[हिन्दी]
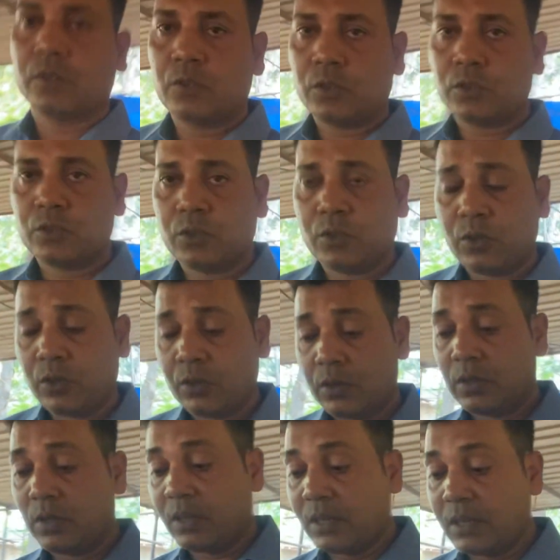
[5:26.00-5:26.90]
दोस्तों
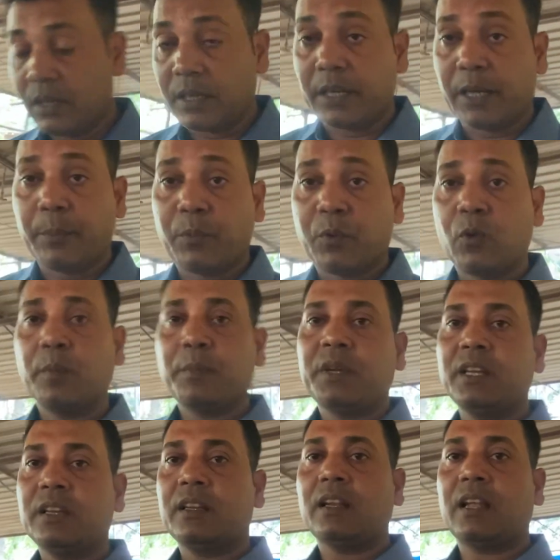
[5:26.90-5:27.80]

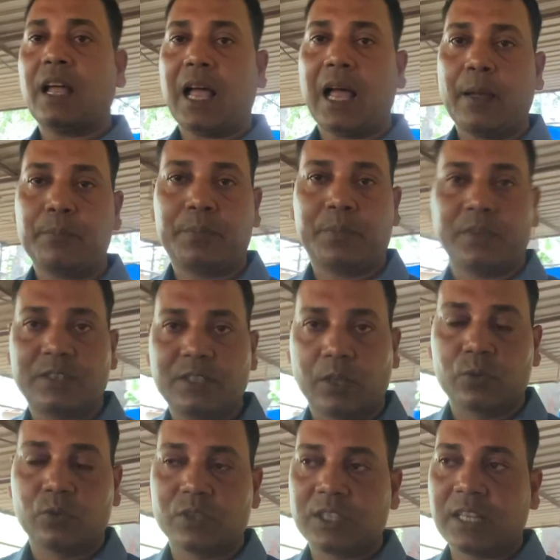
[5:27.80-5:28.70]
रेप्रोमिन आप
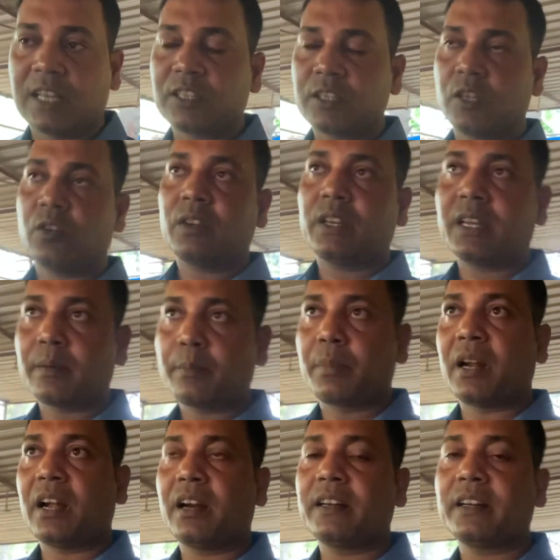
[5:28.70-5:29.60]
ज़रूर जानते होंगे एक
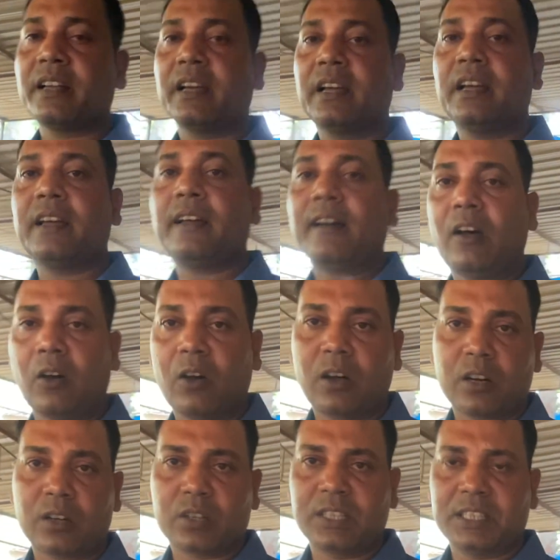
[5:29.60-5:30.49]
ब्रांड है
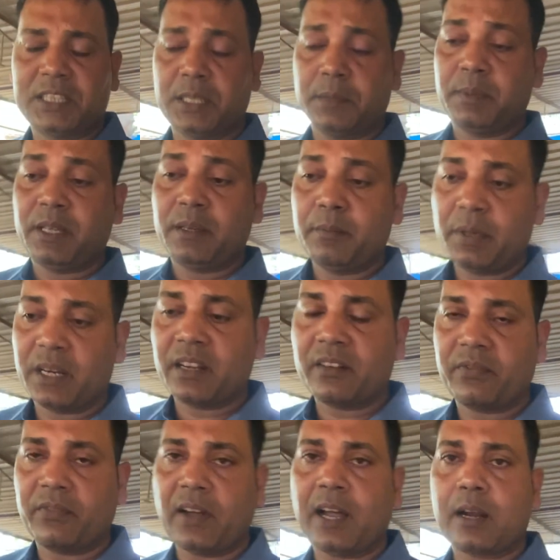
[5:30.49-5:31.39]
और किसी भी बड़े
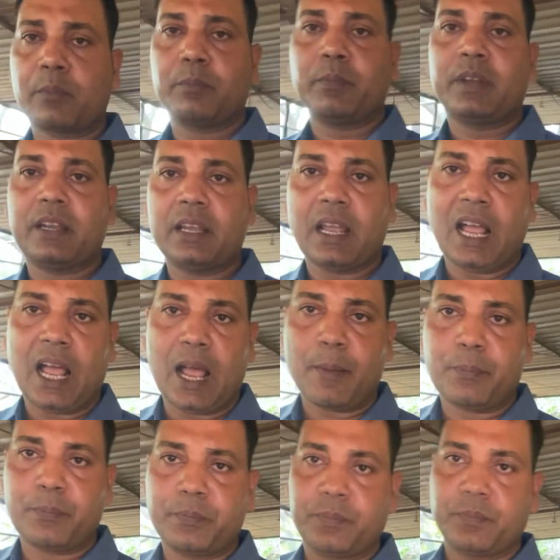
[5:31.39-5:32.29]
फार्म में
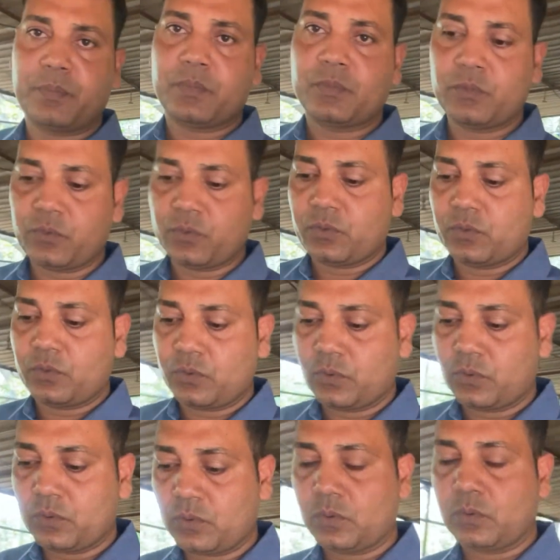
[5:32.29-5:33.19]
आप
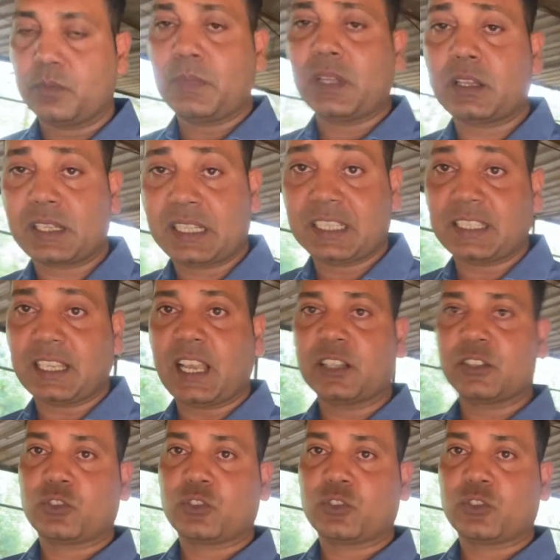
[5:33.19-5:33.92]
मतलब किसान